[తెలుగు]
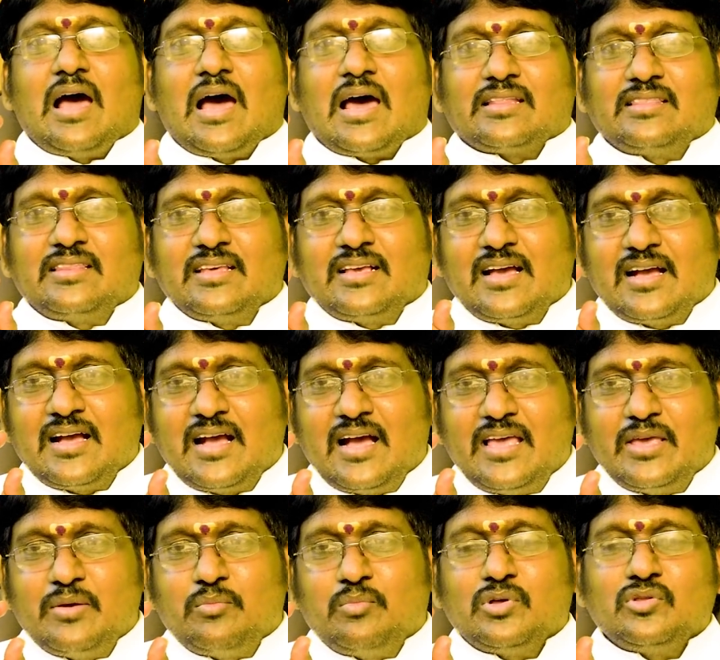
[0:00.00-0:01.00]
ఆర్థికంగా
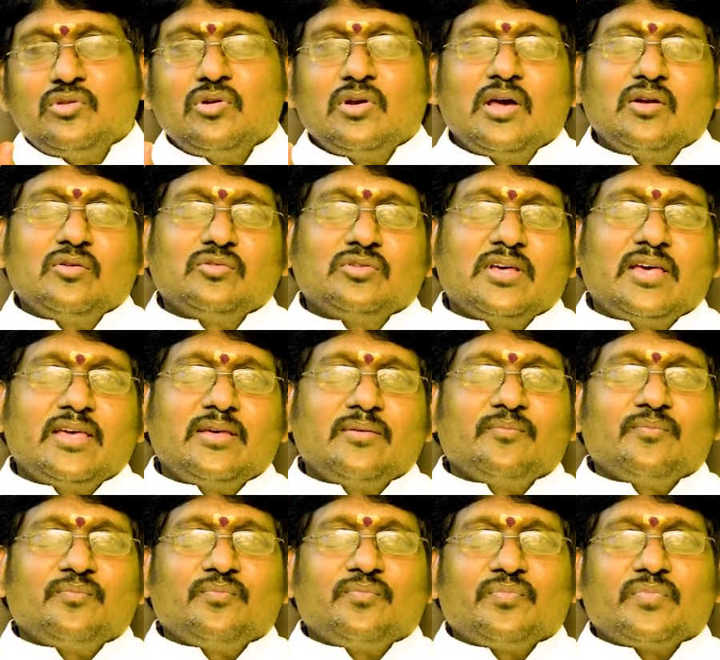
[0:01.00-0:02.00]
ఇబ్బందులు కలుగుతాయి
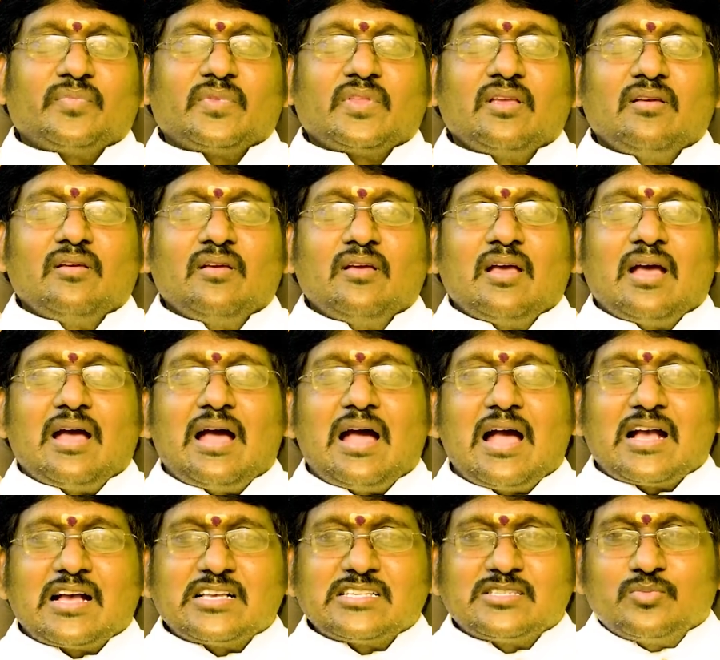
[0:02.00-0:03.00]

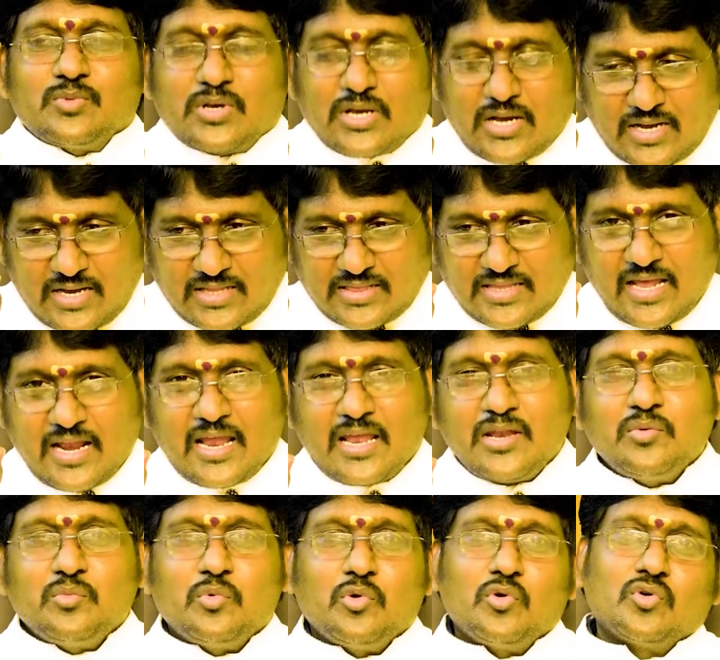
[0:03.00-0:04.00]
ఆకస్మికంగా
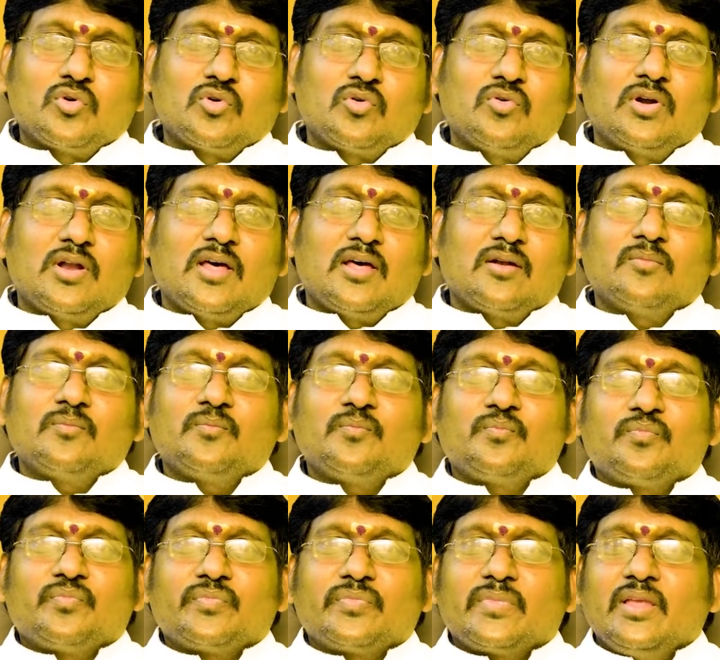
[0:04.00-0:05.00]
ధనాన్ని పోగొట్టుకుంటారు
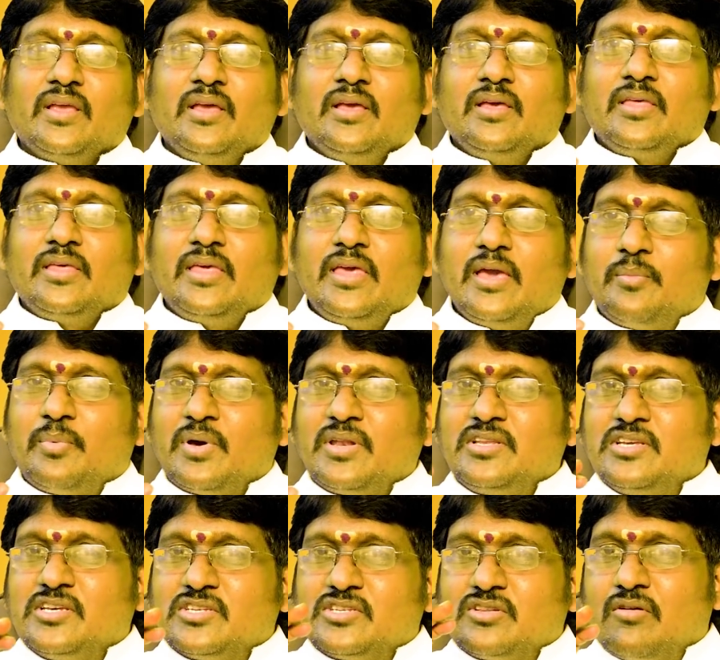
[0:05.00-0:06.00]
ఏ పని
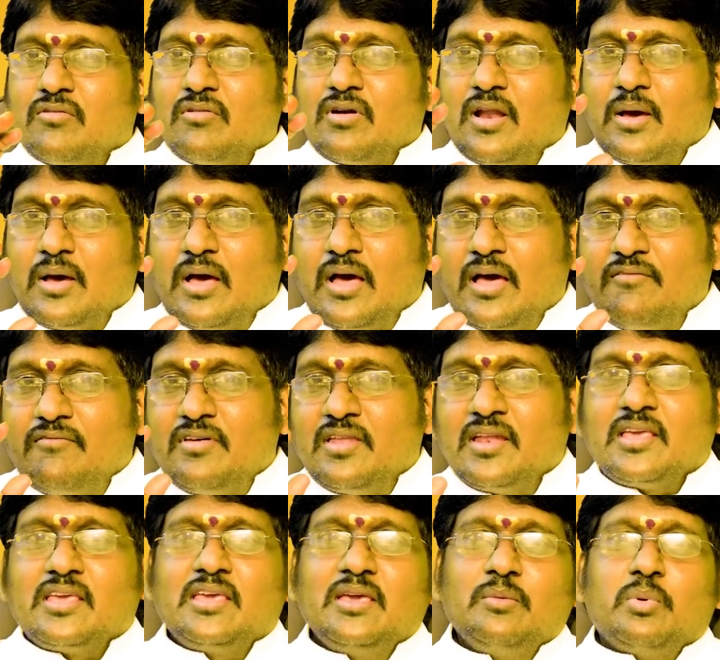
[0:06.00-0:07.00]
చేసినా కూడా
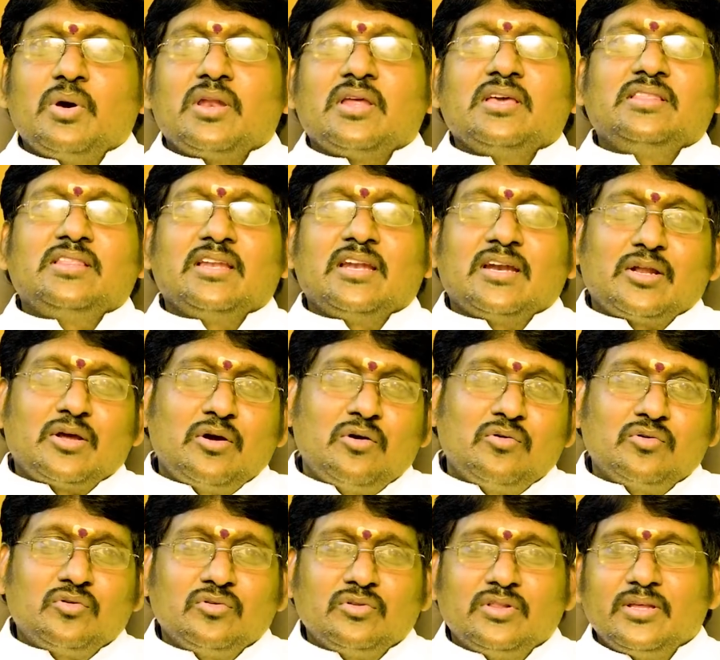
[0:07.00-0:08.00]
వెనక్కి పరిగెత్తినట్టుగా
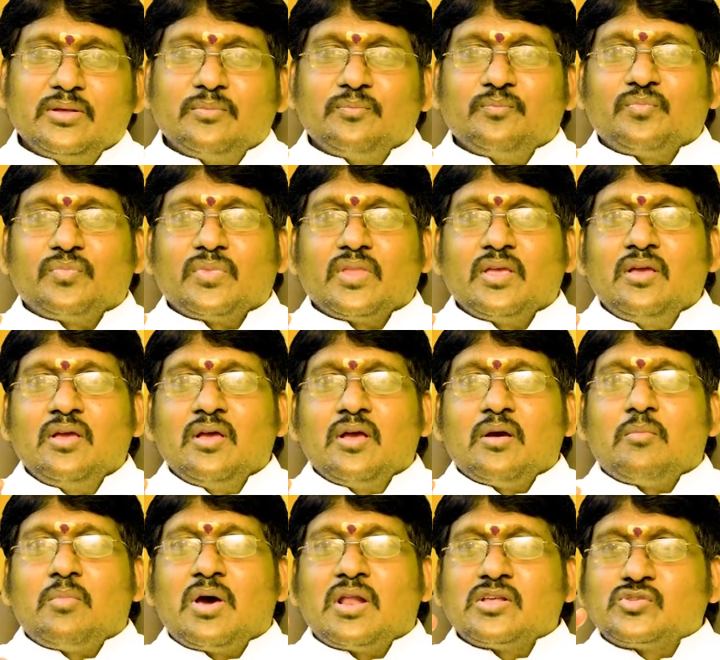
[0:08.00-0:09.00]
ఉంటుంది
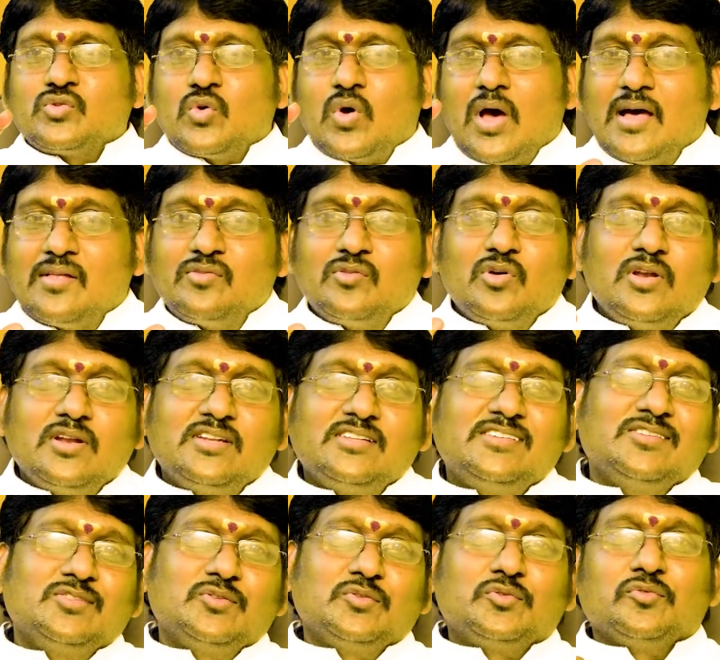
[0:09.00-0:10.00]
మనసు ఆందోళన
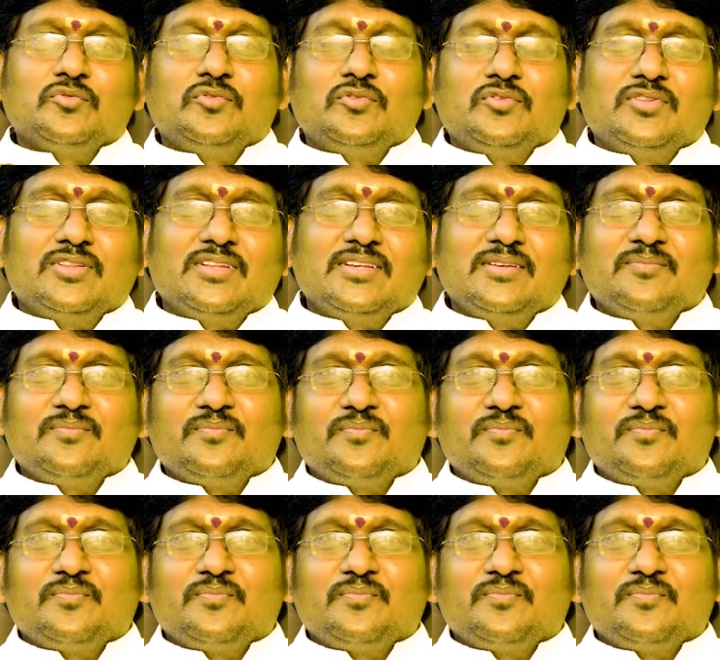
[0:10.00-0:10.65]
చెందుతూ ఉంటుంది